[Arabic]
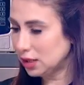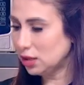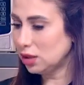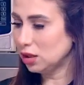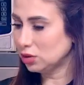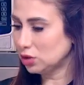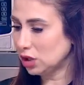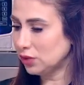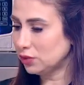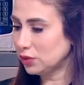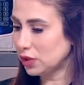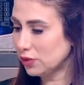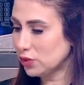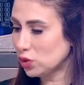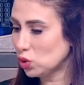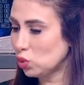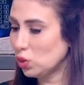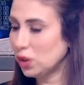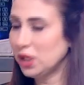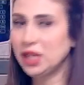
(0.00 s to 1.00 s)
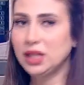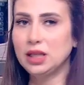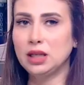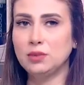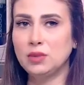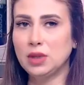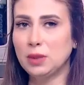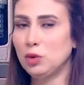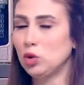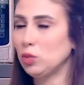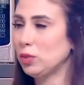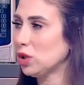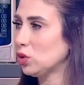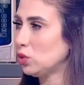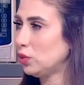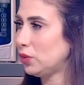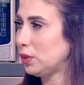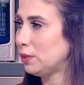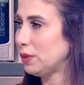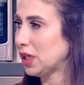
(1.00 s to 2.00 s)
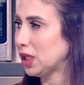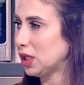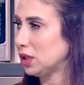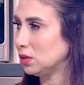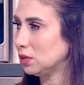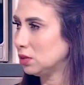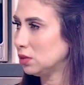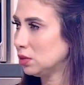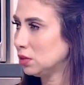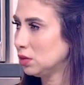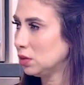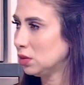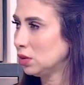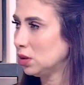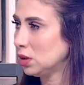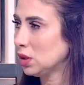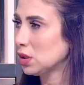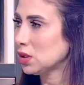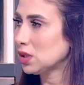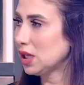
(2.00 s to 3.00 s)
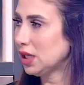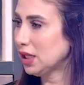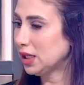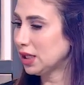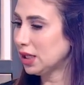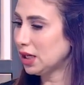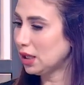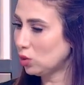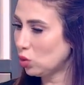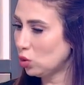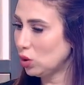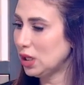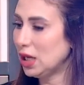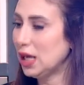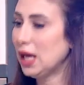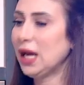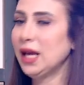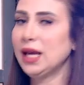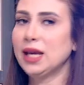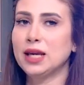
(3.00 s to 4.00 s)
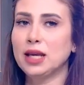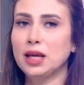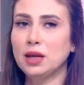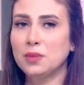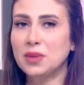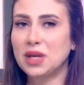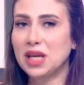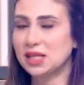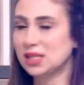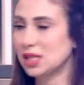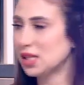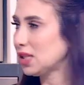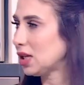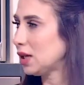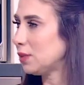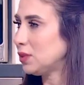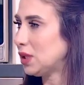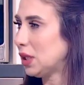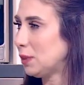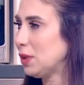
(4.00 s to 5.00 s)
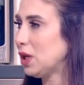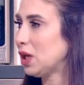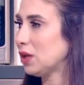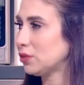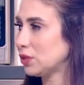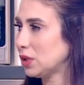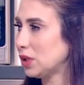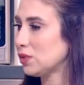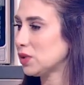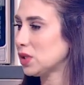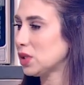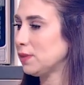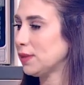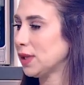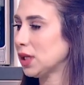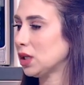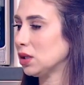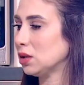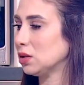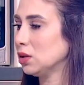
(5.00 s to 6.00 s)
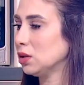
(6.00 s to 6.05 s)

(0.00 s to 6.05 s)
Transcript: القطايف نفسه احنا اللي بنعمله برده في المكان اه صح كده كل حاجه من اساسها بنعملها بالزبط. في نفس المكان